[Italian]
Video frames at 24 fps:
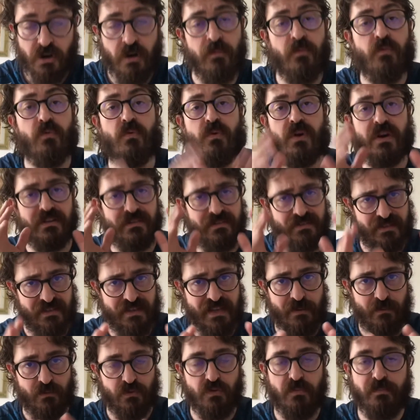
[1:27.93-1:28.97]
Comunque,
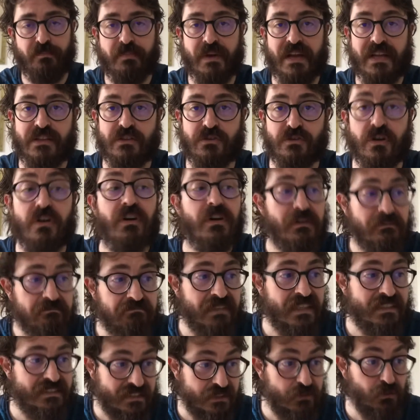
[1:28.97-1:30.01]
stiamo sul pezzo,
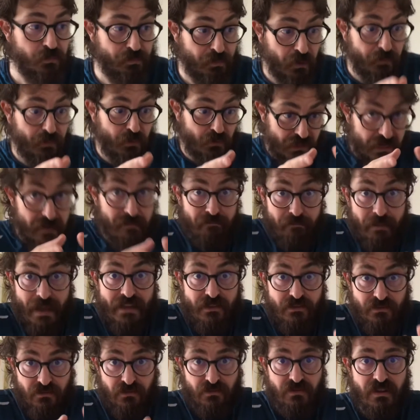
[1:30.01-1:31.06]
nel senso proprio del
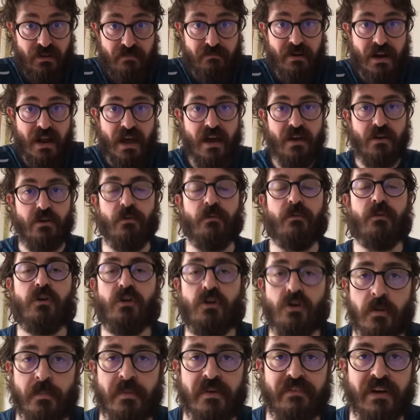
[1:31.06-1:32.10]
pezzo, del brano.
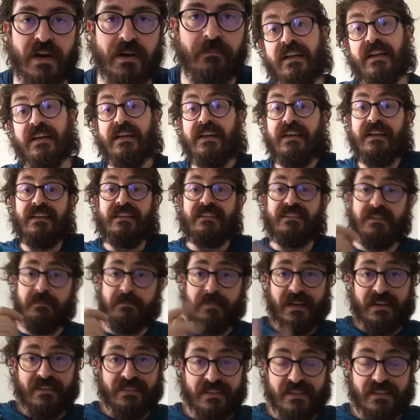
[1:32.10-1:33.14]
Come va? Si parte